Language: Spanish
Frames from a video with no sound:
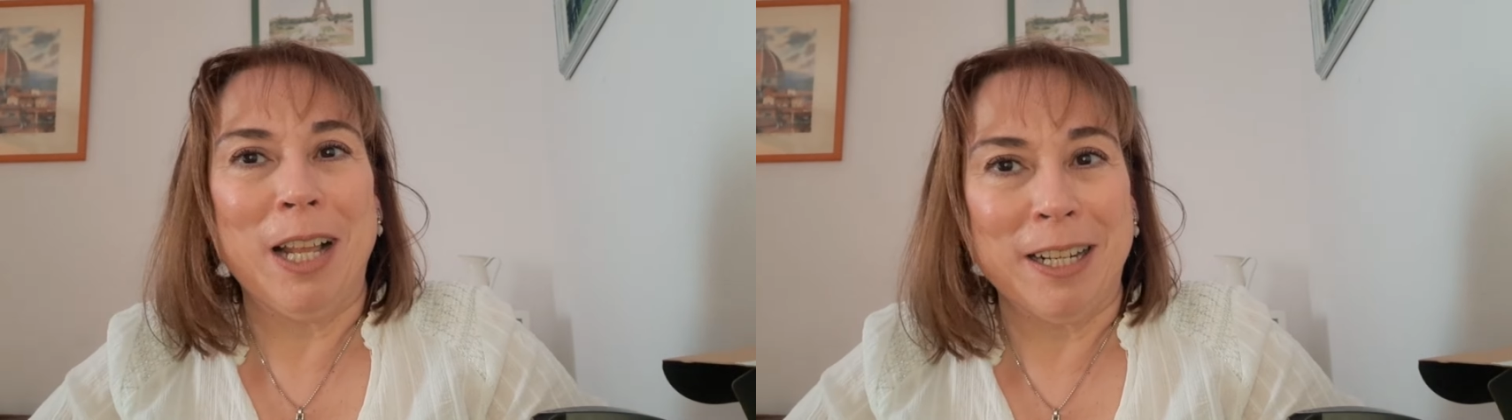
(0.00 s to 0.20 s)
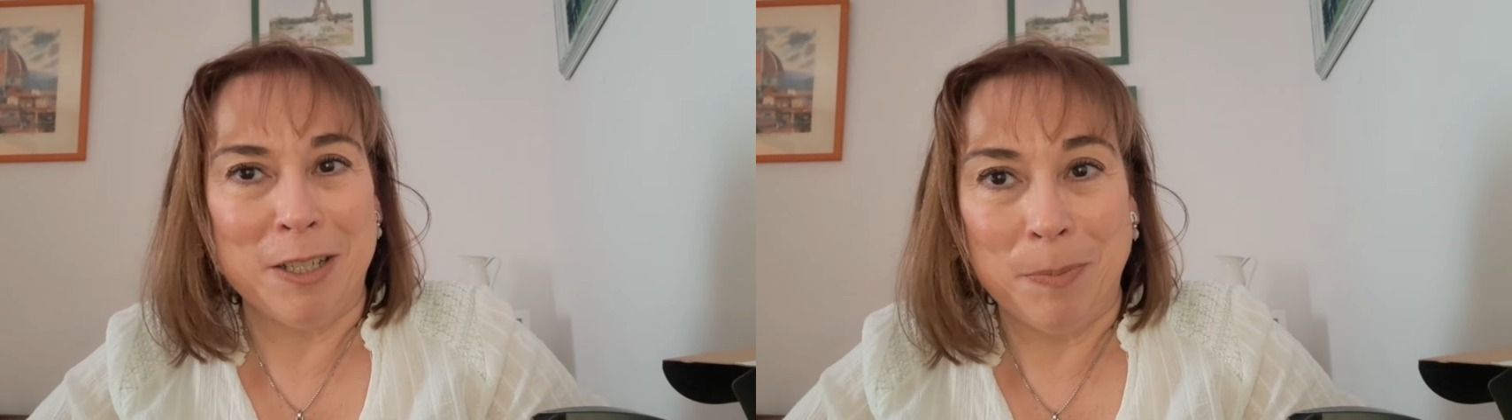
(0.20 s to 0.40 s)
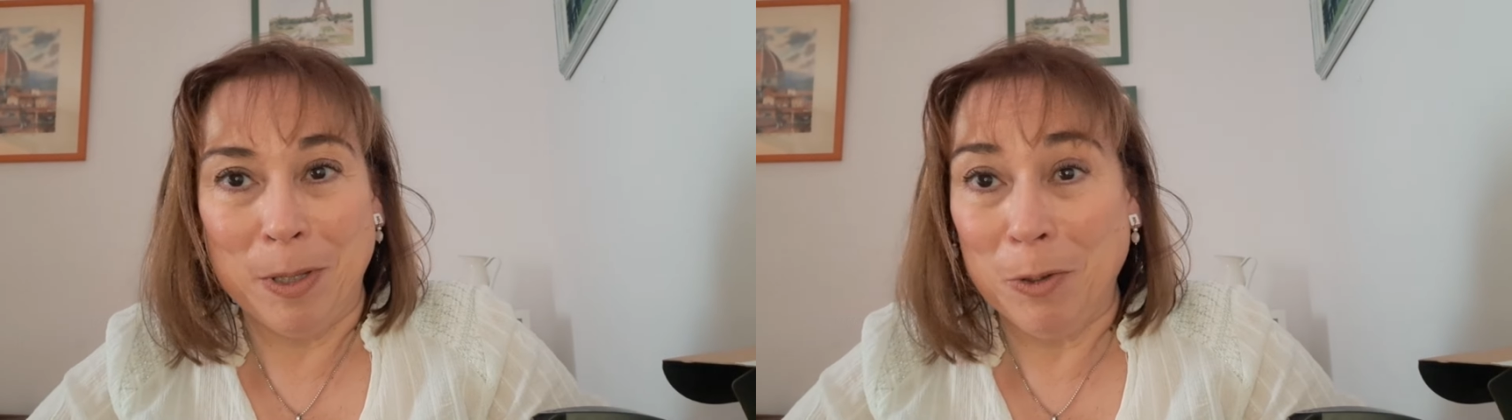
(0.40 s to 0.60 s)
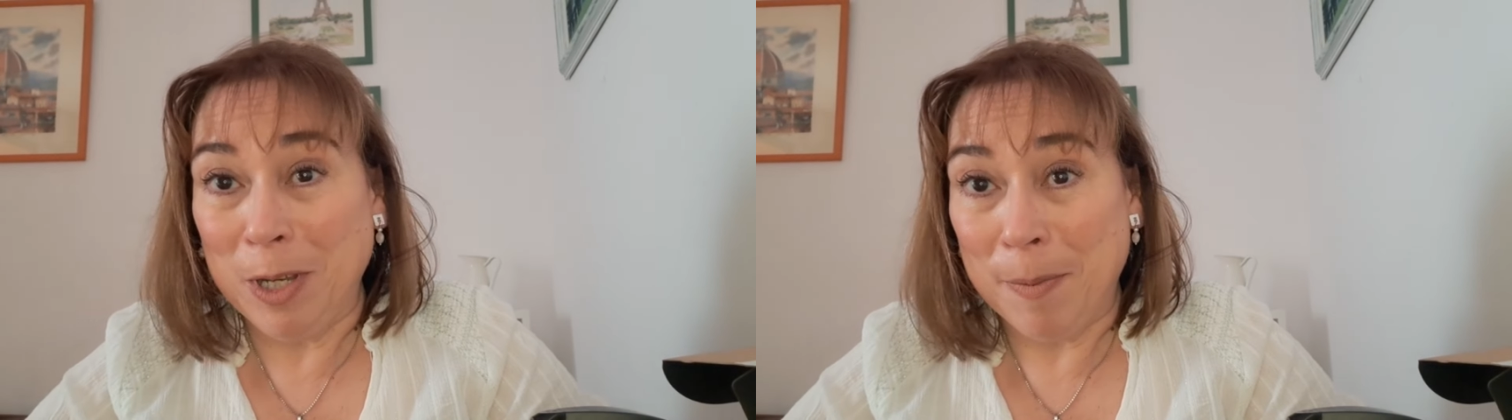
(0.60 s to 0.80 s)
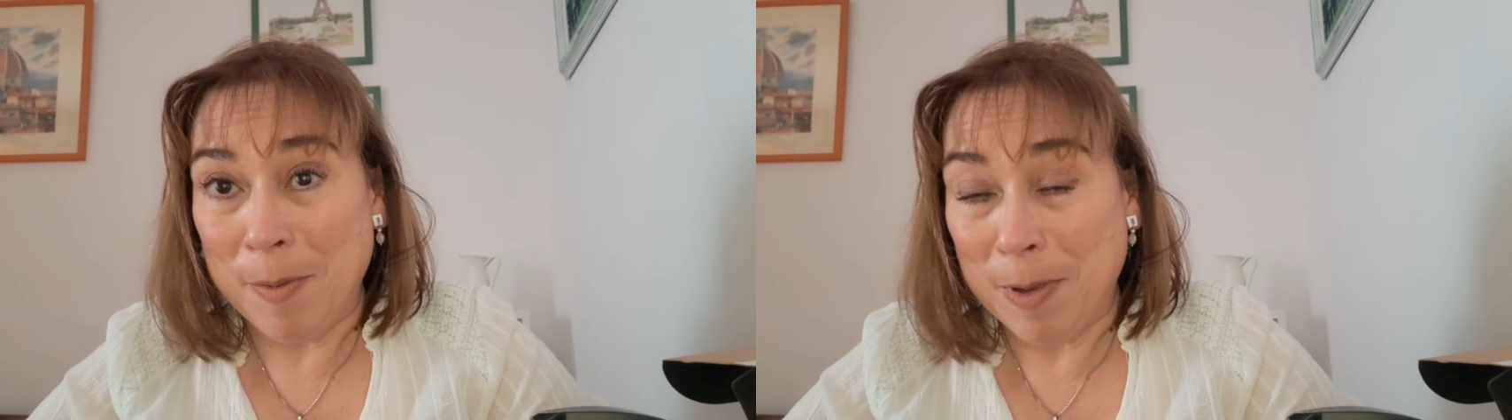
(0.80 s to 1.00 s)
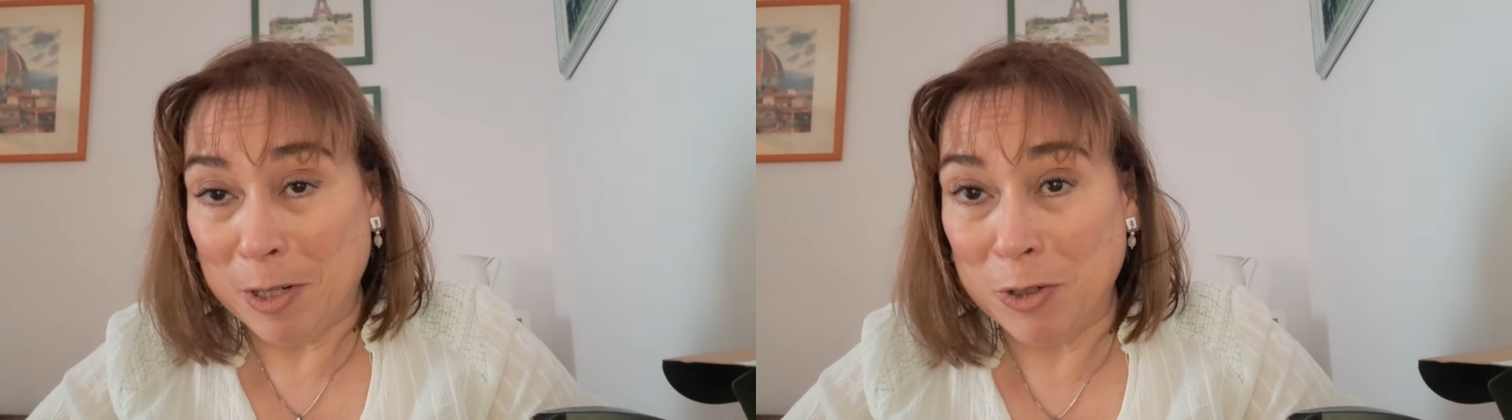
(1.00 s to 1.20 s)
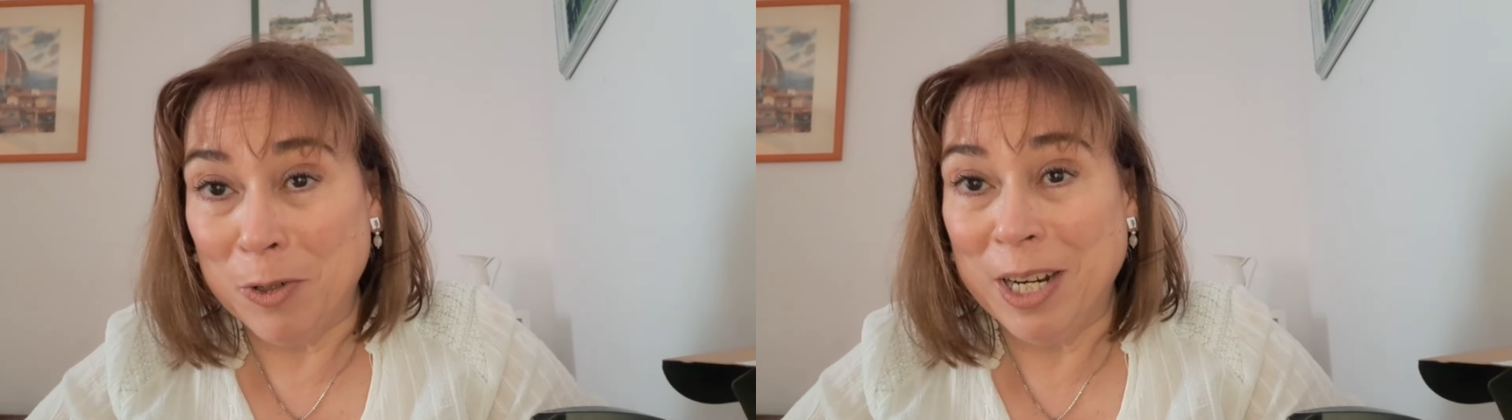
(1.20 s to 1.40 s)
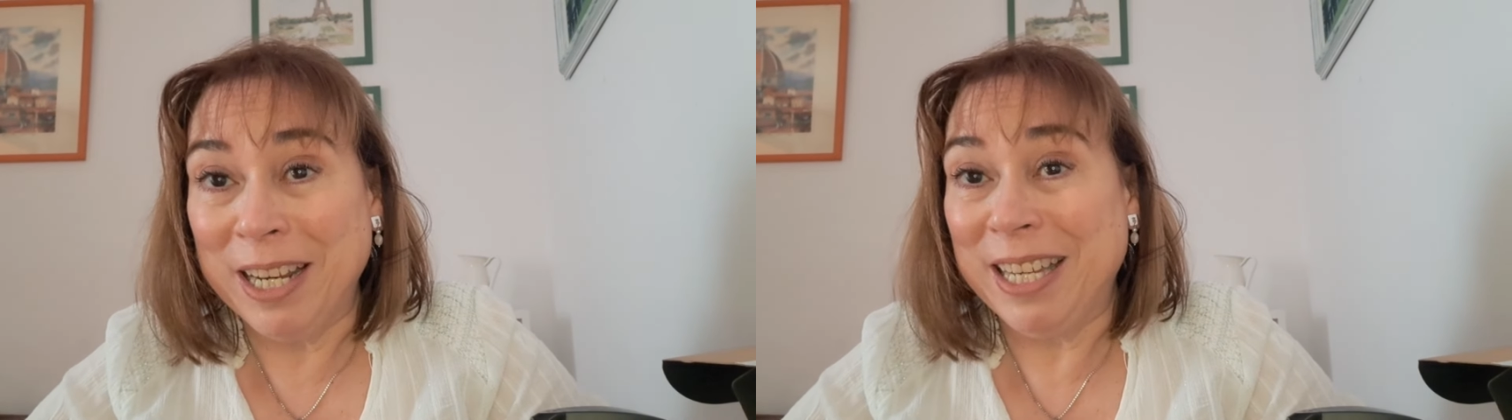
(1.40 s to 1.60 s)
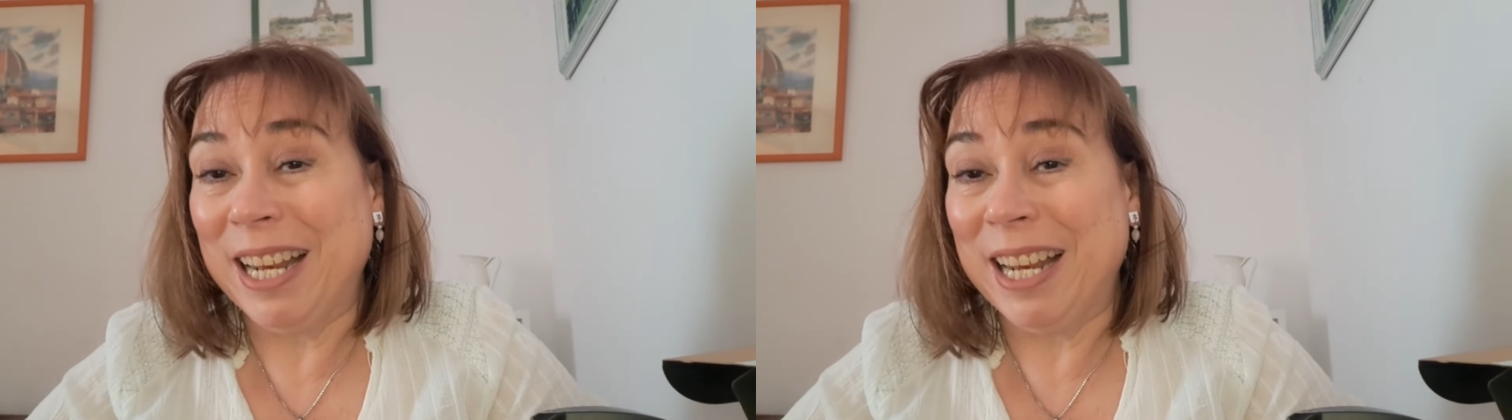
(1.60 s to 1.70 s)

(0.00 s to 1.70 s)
al respeto ni a mi persona,